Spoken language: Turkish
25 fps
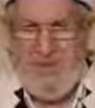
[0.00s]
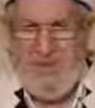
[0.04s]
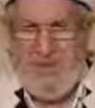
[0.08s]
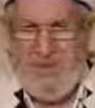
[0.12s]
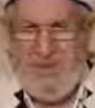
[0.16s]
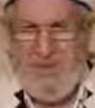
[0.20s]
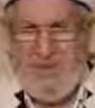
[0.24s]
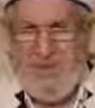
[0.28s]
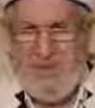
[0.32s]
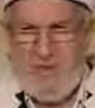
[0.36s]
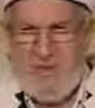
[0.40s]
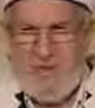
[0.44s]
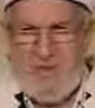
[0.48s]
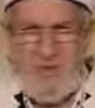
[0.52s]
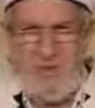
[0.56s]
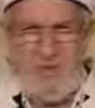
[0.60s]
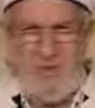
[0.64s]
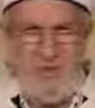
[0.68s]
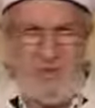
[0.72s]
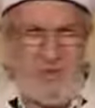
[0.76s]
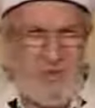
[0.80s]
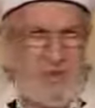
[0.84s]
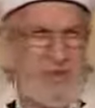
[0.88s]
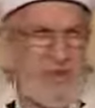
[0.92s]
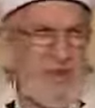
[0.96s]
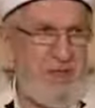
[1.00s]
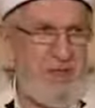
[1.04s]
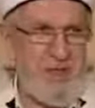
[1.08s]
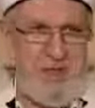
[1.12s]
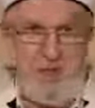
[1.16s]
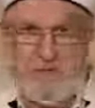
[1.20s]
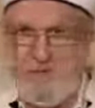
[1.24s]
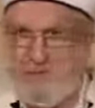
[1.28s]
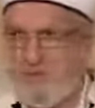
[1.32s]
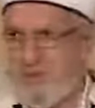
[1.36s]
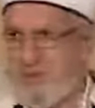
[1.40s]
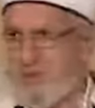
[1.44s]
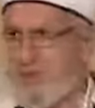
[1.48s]
Kimisi de çocuklarına
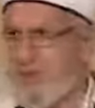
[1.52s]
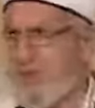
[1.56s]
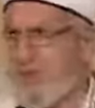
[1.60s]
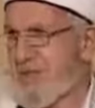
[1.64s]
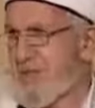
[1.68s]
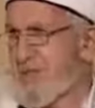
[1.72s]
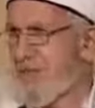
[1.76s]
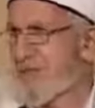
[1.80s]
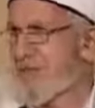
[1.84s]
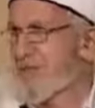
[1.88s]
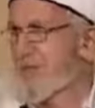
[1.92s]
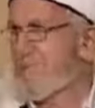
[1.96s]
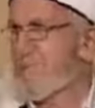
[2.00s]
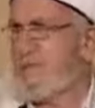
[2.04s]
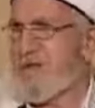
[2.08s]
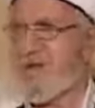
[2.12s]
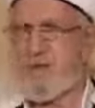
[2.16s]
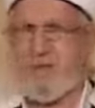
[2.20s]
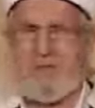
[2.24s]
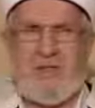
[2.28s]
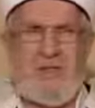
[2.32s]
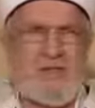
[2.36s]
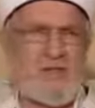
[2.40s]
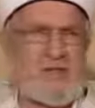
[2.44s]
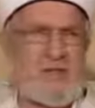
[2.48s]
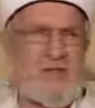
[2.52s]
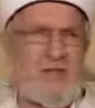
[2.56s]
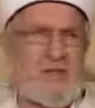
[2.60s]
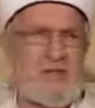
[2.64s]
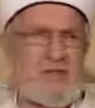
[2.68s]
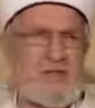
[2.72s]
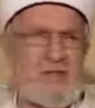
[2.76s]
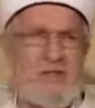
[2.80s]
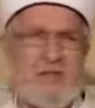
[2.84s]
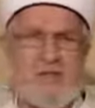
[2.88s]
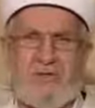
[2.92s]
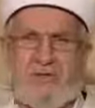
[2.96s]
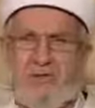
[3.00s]
gururlanır. Benden
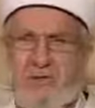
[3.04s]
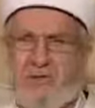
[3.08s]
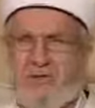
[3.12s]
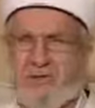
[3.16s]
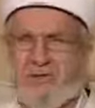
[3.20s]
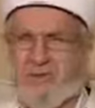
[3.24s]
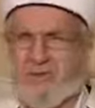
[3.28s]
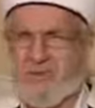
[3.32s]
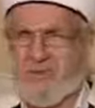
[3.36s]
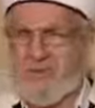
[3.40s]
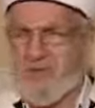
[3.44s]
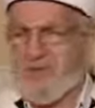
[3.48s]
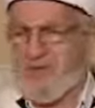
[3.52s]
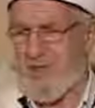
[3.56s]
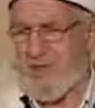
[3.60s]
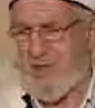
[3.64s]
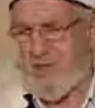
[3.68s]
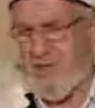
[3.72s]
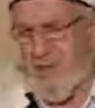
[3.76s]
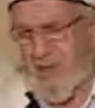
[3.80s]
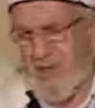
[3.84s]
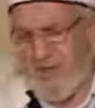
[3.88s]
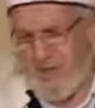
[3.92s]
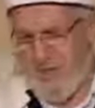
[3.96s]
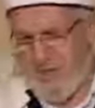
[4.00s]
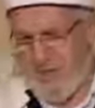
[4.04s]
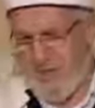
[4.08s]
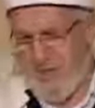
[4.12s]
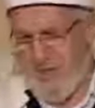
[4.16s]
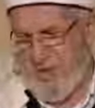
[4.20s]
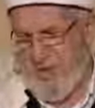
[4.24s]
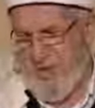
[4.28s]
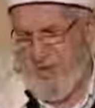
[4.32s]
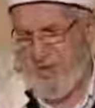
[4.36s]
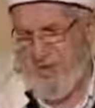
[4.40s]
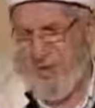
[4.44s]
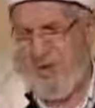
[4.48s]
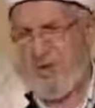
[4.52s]
arkalı var mı der. Hava atmaya
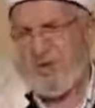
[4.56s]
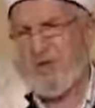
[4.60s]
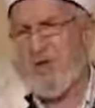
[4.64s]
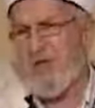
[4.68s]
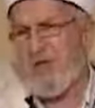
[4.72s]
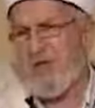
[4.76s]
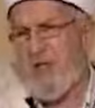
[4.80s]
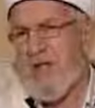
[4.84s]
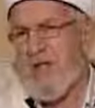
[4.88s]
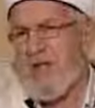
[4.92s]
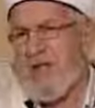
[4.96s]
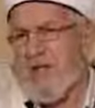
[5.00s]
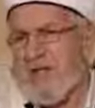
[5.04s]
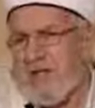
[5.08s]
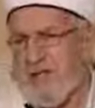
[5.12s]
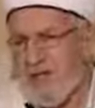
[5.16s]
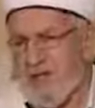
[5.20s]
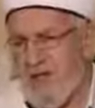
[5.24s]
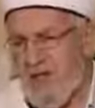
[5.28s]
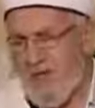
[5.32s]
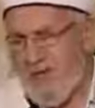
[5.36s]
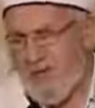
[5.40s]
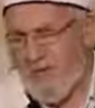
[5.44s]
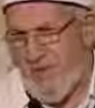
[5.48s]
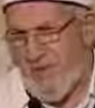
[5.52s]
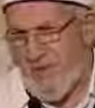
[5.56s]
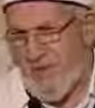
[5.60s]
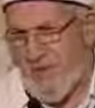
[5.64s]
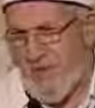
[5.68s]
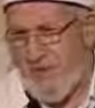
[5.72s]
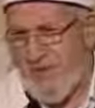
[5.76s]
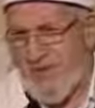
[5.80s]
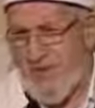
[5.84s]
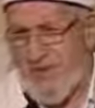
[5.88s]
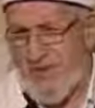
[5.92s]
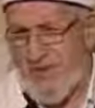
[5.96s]
kalkar. Oradan gidip kaybeder.